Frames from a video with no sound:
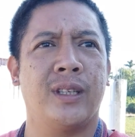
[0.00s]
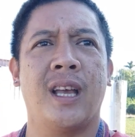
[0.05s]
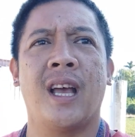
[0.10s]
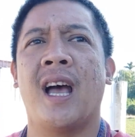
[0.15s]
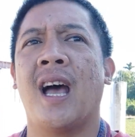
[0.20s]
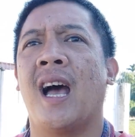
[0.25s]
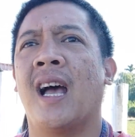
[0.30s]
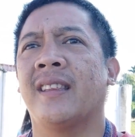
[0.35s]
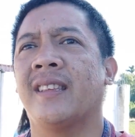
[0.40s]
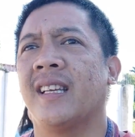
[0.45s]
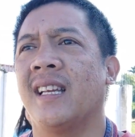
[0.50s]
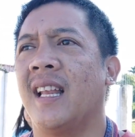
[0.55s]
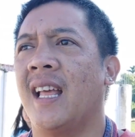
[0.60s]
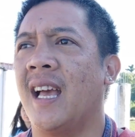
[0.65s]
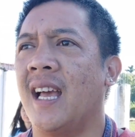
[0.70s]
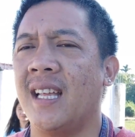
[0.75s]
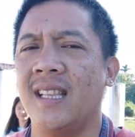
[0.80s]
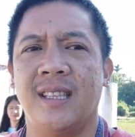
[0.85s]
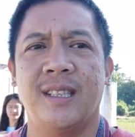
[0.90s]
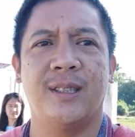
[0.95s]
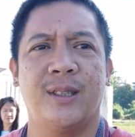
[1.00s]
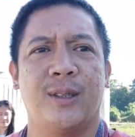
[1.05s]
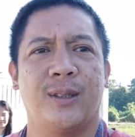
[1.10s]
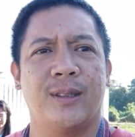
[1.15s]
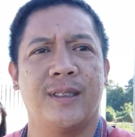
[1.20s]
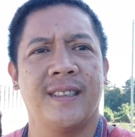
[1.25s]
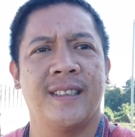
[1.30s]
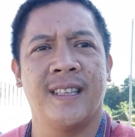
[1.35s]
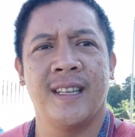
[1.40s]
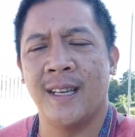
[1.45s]
sa ating lahat
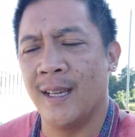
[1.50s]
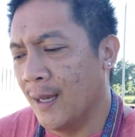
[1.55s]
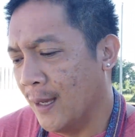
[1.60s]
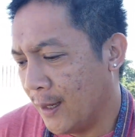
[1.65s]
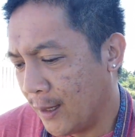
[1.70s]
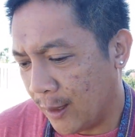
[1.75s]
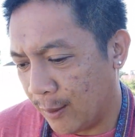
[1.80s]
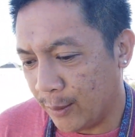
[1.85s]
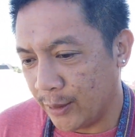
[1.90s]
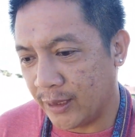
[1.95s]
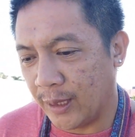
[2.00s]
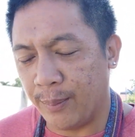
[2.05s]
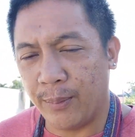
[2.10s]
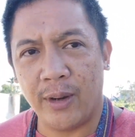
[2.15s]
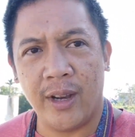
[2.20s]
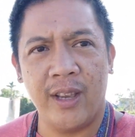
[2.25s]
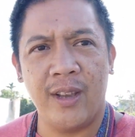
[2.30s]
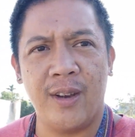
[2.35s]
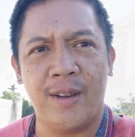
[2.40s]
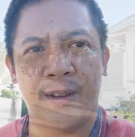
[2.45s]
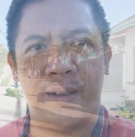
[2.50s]
Kumusta po kayo?